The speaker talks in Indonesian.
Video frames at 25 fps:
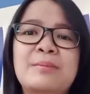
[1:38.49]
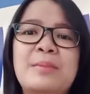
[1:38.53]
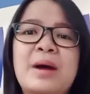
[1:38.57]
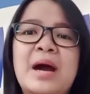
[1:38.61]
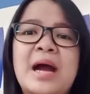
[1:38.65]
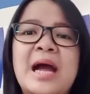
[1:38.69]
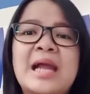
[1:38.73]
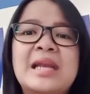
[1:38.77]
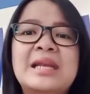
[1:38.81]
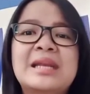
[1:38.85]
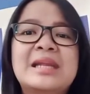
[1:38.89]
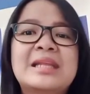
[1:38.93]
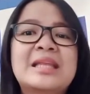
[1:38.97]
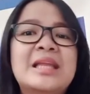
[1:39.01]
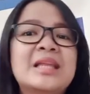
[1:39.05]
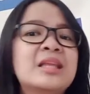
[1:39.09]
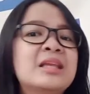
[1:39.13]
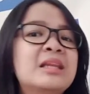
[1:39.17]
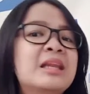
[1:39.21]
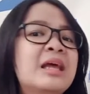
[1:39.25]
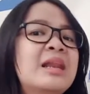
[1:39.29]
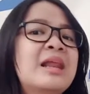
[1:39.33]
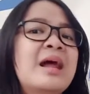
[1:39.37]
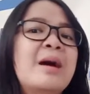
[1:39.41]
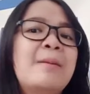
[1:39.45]
bahkan kita
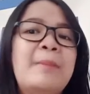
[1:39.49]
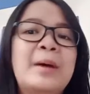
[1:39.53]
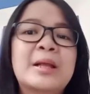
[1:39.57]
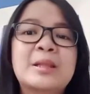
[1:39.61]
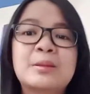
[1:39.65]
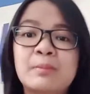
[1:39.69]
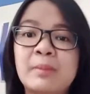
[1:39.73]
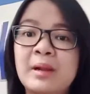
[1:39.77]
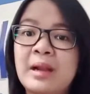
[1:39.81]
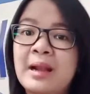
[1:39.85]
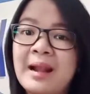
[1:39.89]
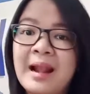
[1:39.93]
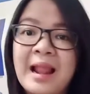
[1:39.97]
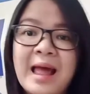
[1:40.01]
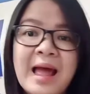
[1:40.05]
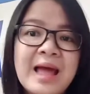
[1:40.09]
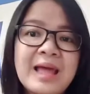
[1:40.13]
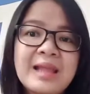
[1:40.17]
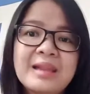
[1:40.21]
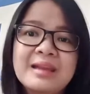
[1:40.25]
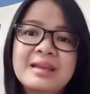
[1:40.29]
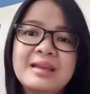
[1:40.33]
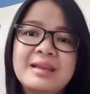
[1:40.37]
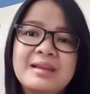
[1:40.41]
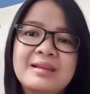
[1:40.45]
tidak dapat
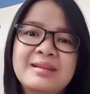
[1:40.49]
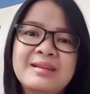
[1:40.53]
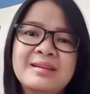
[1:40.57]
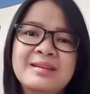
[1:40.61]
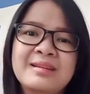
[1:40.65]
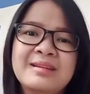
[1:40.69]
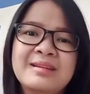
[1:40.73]
berlari